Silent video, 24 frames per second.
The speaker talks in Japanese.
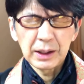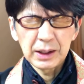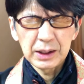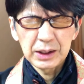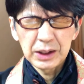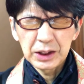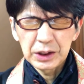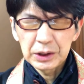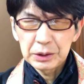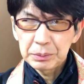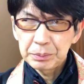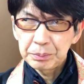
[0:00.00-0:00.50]

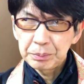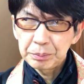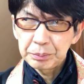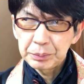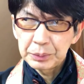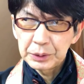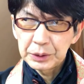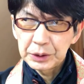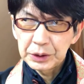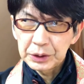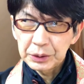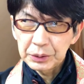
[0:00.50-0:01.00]
20
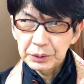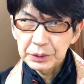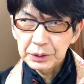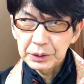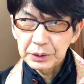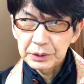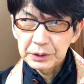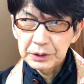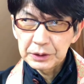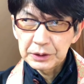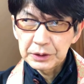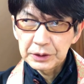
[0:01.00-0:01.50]
分ちょっ
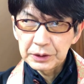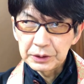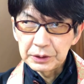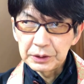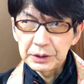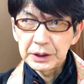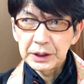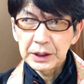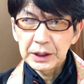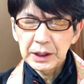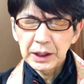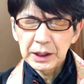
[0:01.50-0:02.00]
とずつ
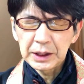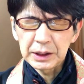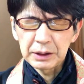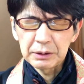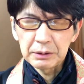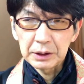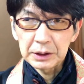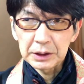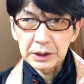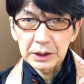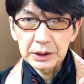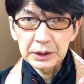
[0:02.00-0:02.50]
2回に
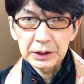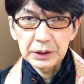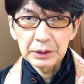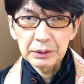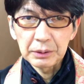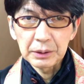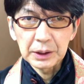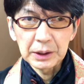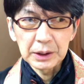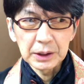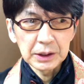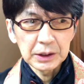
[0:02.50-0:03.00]
わたって
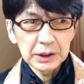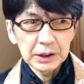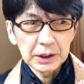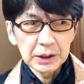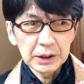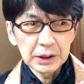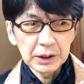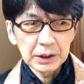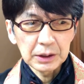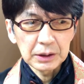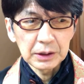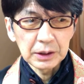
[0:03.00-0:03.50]
お話
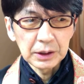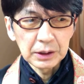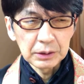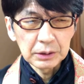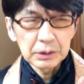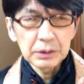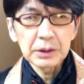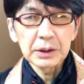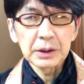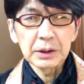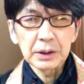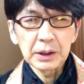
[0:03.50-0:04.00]
になってい
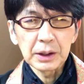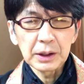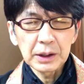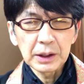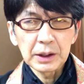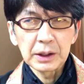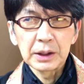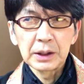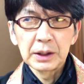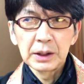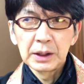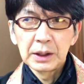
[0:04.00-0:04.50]
るっていうかね